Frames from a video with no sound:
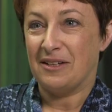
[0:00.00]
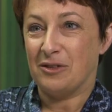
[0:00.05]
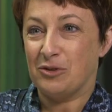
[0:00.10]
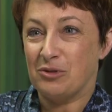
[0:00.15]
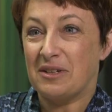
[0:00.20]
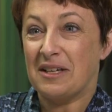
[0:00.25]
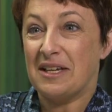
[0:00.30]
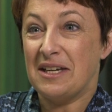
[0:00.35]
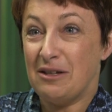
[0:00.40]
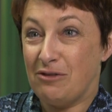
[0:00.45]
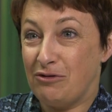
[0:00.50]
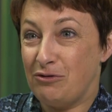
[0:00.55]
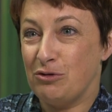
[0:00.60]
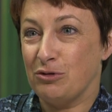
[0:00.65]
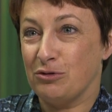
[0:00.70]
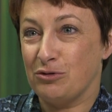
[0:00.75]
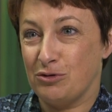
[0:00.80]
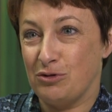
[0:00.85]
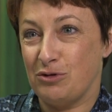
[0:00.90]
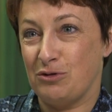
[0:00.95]
Donc il
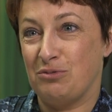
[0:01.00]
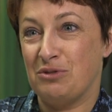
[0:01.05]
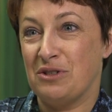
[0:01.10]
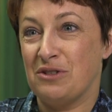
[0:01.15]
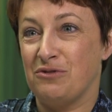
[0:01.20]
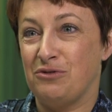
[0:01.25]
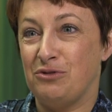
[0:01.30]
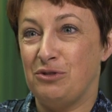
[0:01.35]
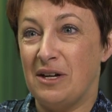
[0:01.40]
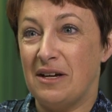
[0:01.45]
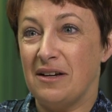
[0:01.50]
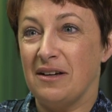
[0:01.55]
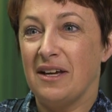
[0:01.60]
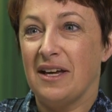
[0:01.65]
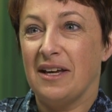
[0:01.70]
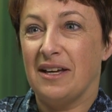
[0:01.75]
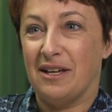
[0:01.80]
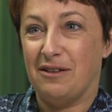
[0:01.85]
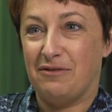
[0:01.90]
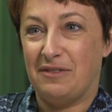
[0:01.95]
faut, de ce point de vue-là,
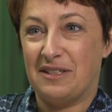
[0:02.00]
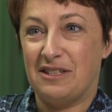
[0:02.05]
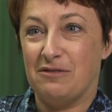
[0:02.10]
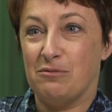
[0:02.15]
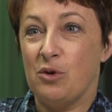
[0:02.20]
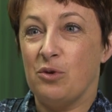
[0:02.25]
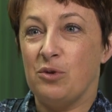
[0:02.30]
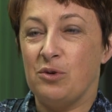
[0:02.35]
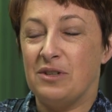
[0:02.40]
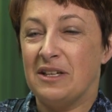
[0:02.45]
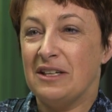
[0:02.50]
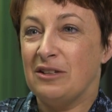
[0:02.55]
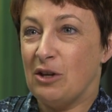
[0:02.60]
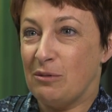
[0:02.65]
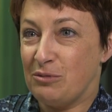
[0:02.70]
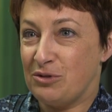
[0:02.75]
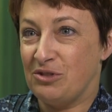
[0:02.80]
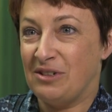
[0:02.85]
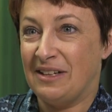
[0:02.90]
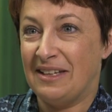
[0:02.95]
effectivement une
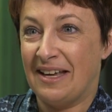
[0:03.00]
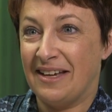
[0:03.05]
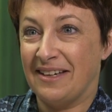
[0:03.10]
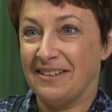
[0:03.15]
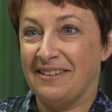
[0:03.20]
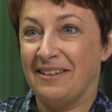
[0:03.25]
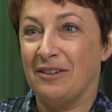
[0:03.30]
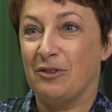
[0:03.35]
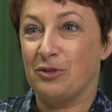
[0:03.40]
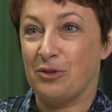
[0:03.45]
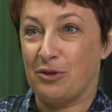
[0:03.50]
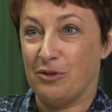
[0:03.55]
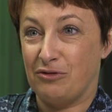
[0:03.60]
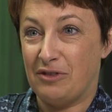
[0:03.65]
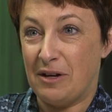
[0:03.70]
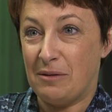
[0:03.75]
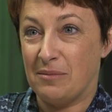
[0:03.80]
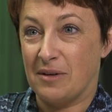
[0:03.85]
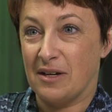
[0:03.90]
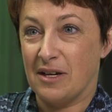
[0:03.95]
énorme solidarité entre
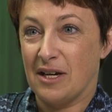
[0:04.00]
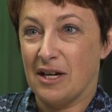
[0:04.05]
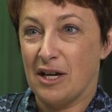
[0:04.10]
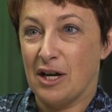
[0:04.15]
femmes